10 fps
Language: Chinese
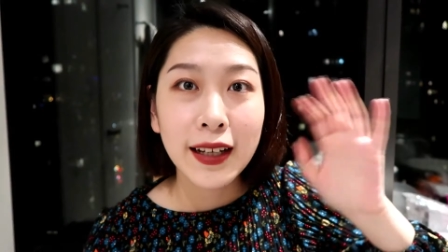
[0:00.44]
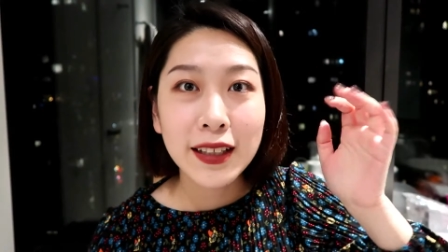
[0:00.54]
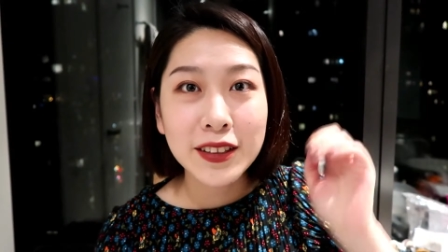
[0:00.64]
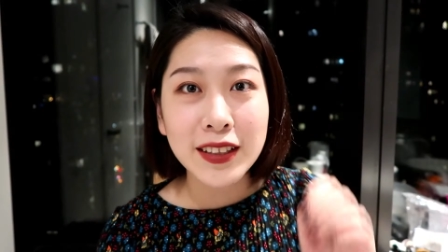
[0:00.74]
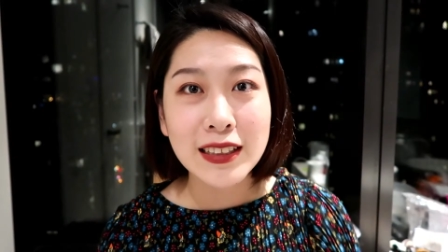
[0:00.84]

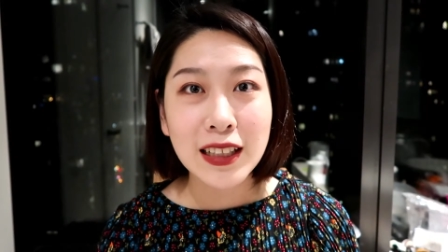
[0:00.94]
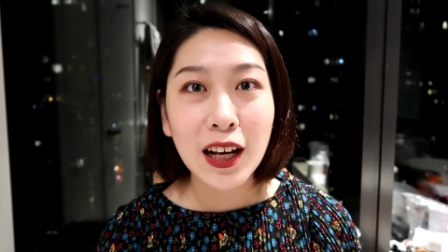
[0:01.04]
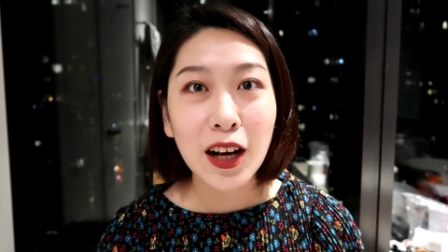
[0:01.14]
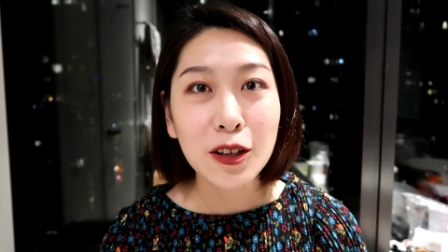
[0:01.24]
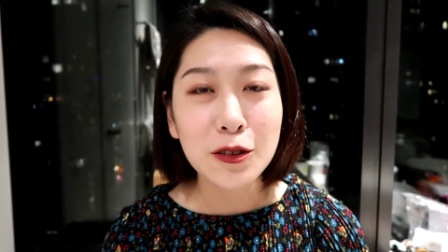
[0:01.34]
Hello，大家
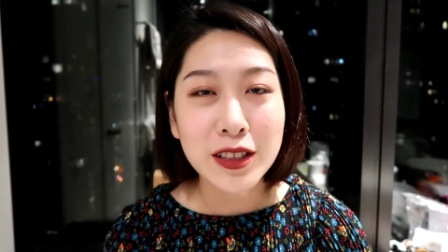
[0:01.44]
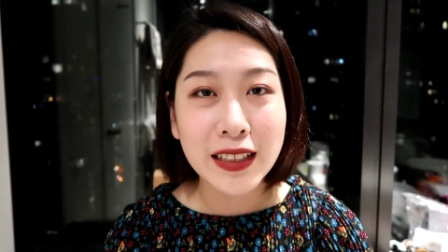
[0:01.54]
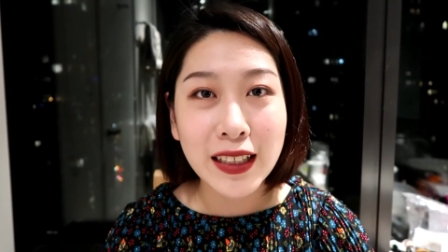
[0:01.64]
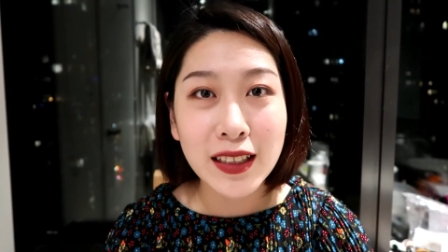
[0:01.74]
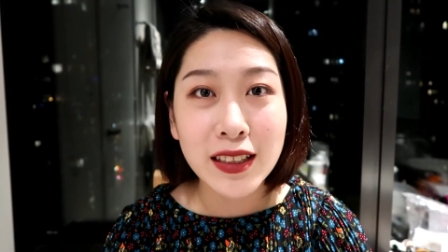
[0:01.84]
好，我是
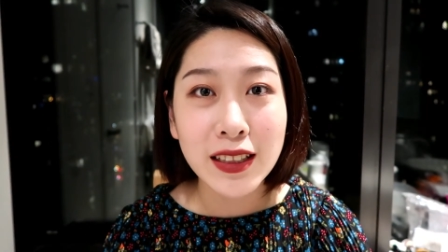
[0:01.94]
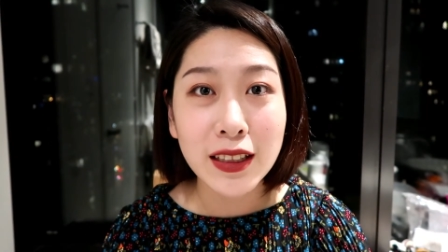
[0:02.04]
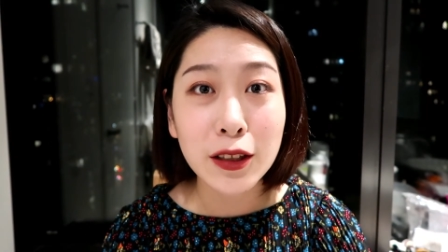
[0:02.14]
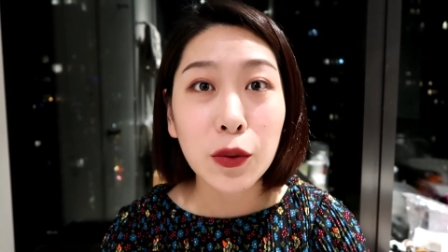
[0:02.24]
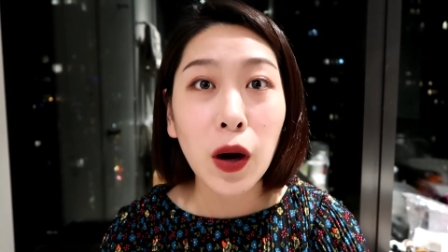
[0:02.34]
尼克奇
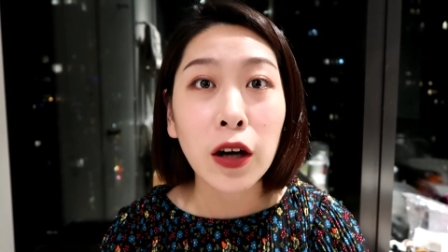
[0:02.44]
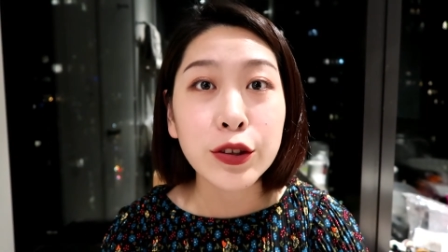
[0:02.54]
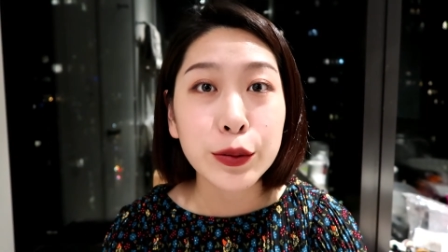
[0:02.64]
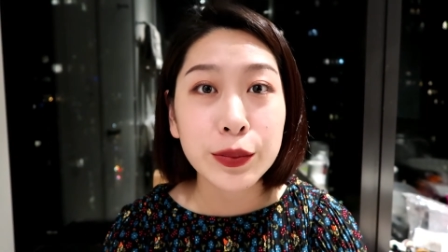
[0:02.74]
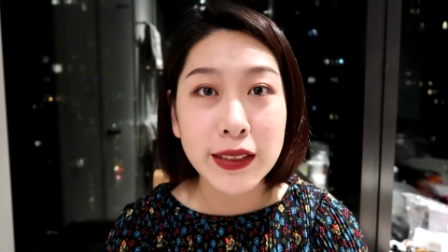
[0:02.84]
果，好
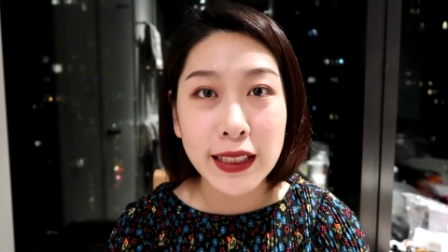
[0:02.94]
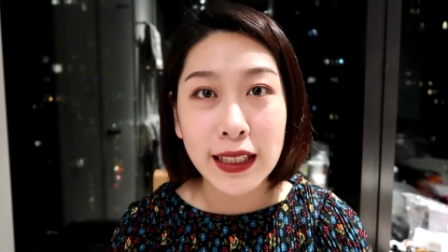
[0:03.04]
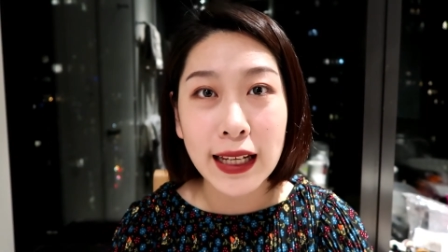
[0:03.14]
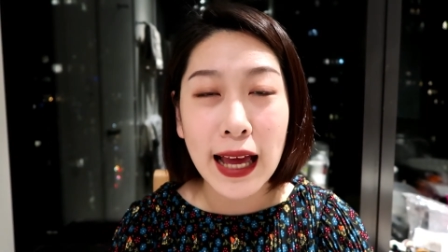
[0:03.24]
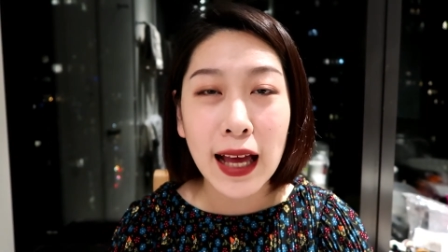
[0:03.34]
久不
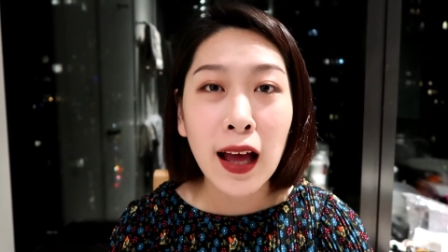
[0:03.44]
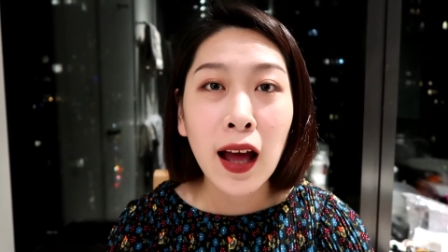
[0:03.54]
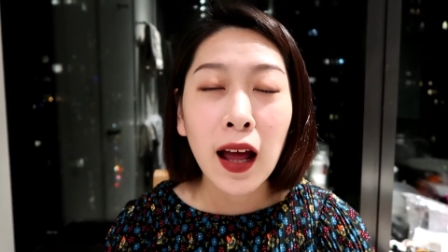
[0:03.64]
见啦。